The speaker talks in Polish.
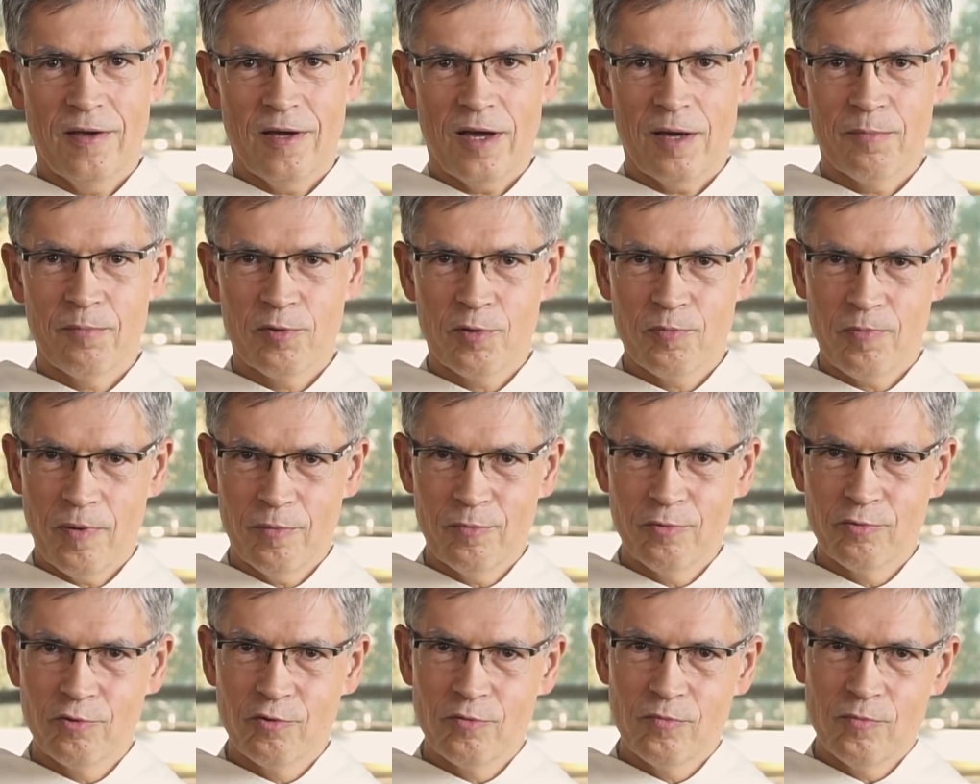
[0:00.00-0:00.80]
abyś
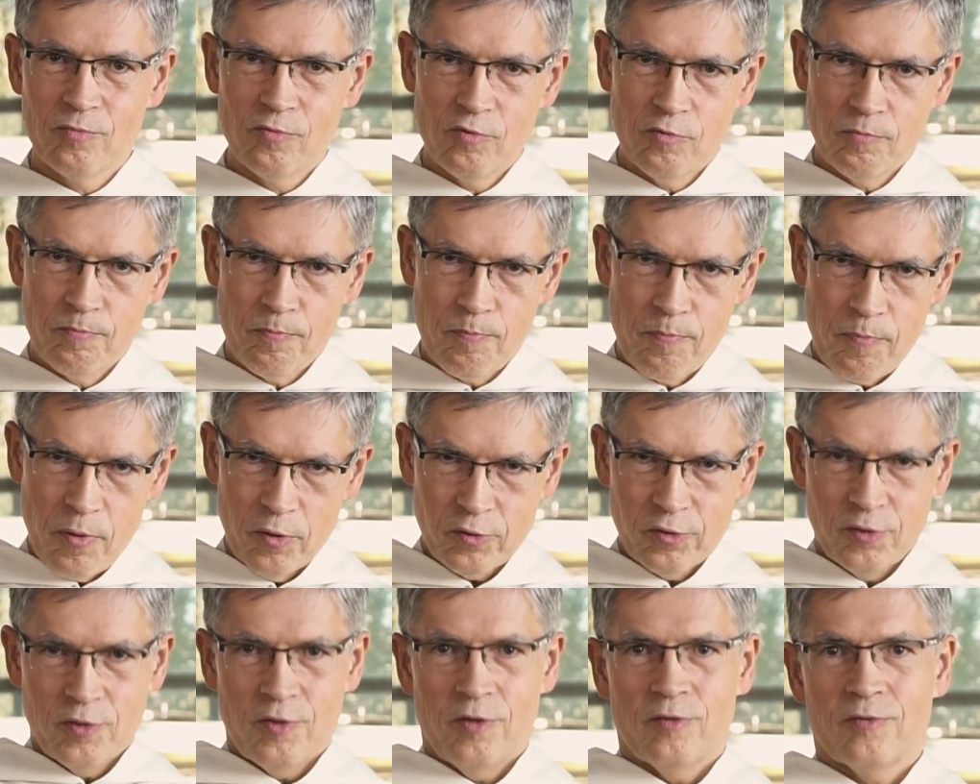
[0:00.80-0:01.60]
pomógł mu
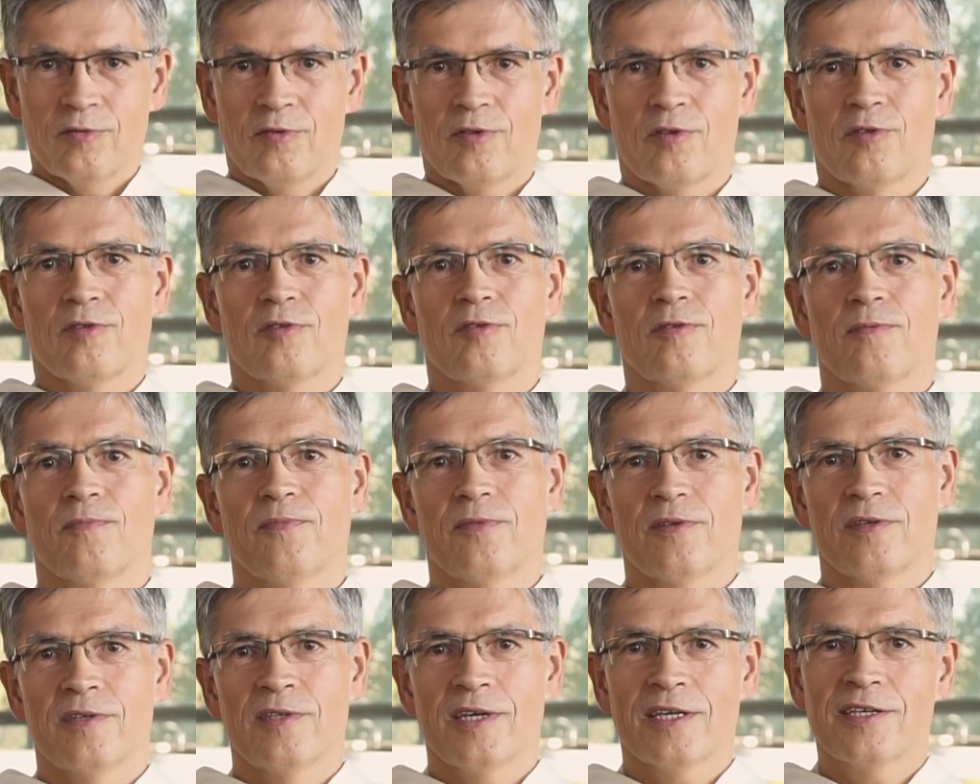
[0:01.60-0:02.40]
podjąć
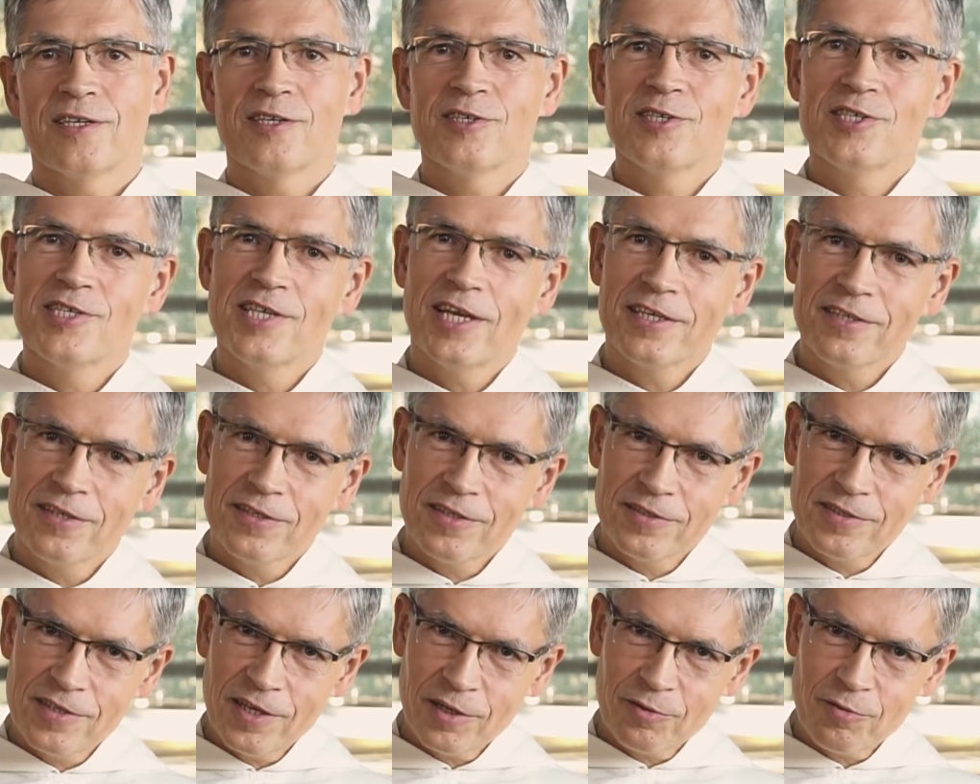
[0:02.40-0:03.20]
jakieś
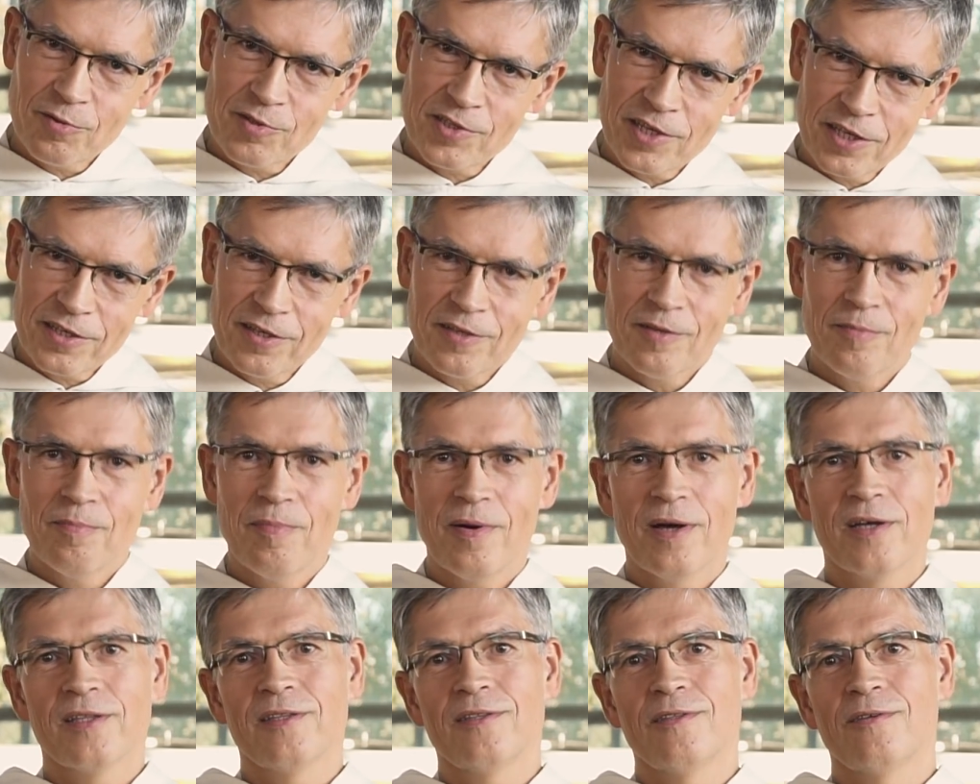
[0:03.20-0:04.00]
jakąś
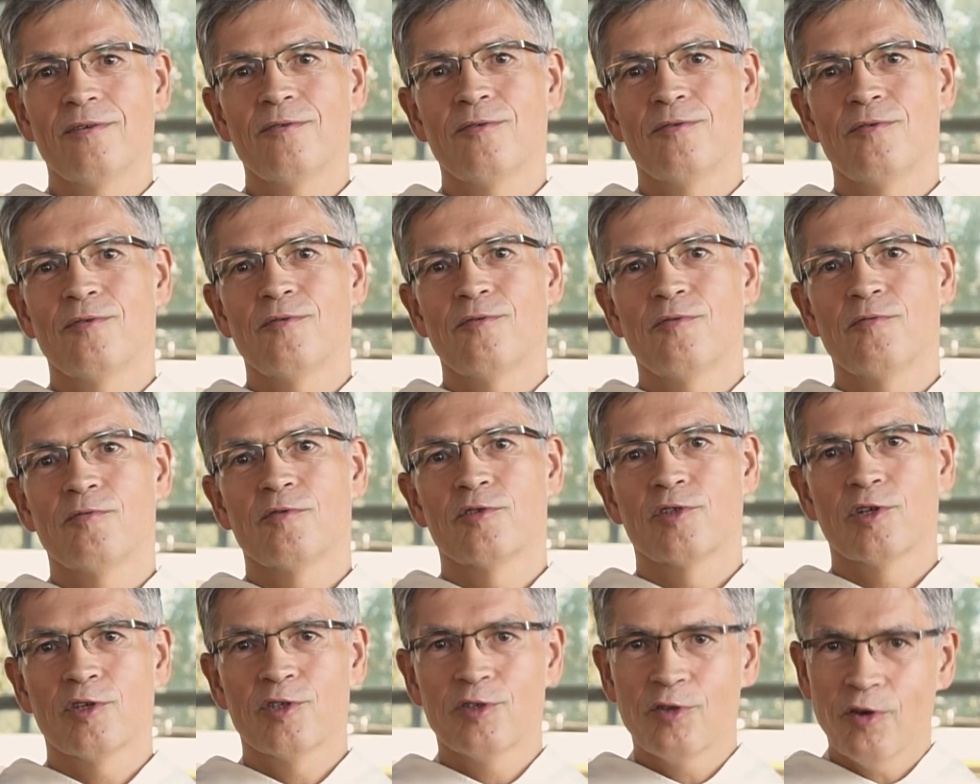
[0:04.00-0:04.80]
zaniedbaną
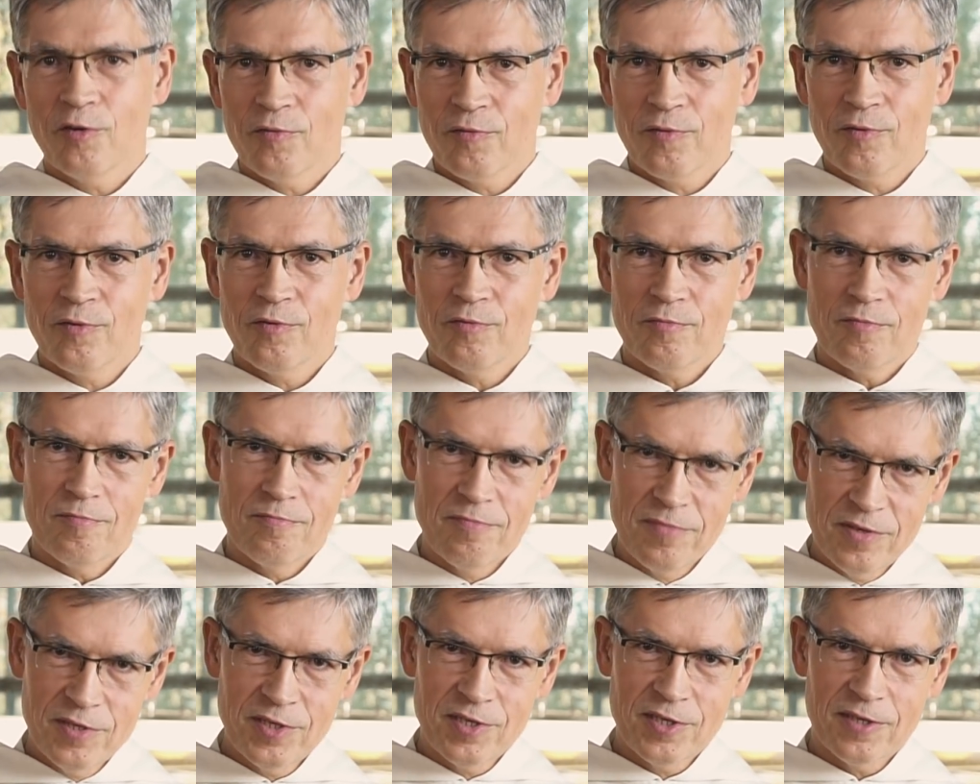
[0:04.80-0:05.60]
życiową
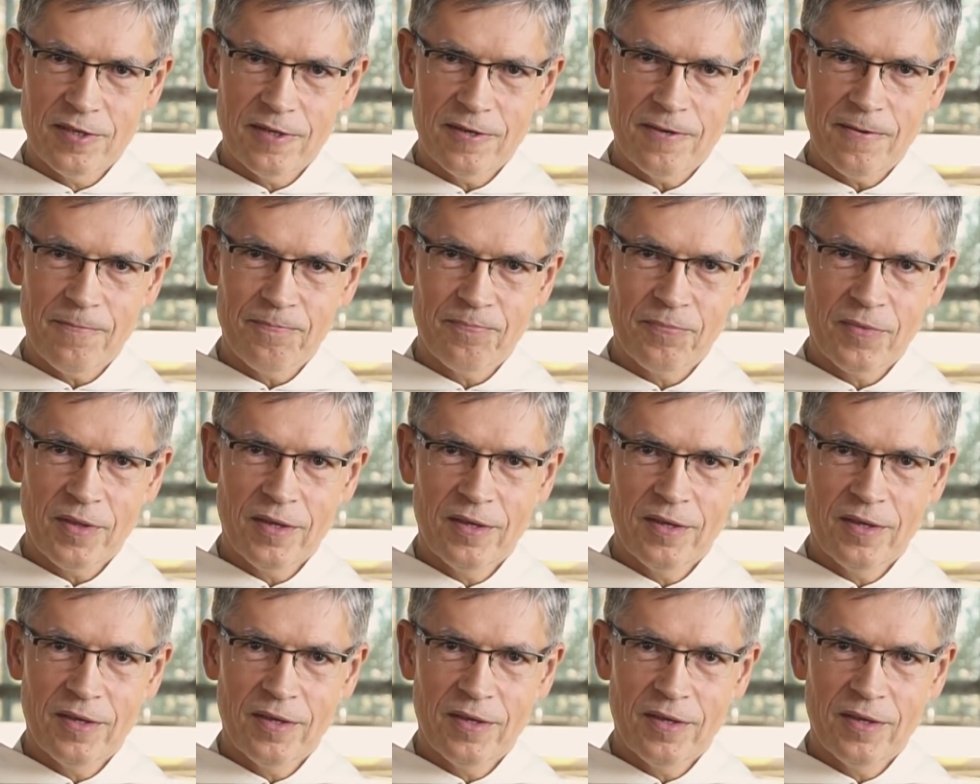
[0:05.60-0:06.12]
misję, e,